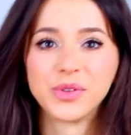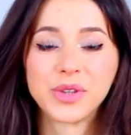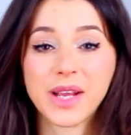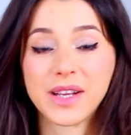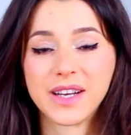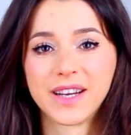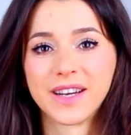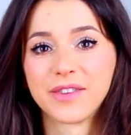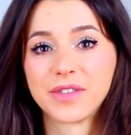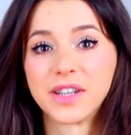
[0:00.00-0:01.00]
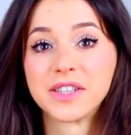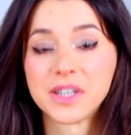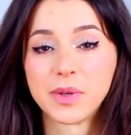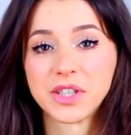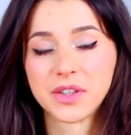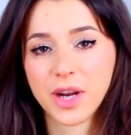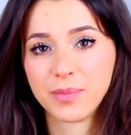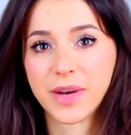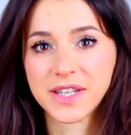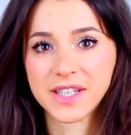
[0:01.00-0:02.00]
Tutaj e, wtedy trzeba się trochę
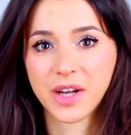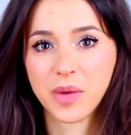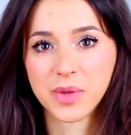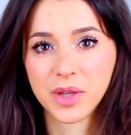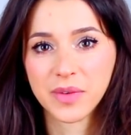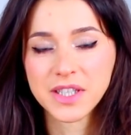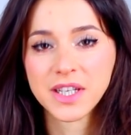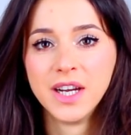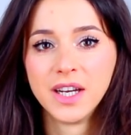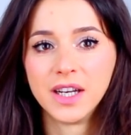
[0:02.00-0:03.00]
bardziej nakombinować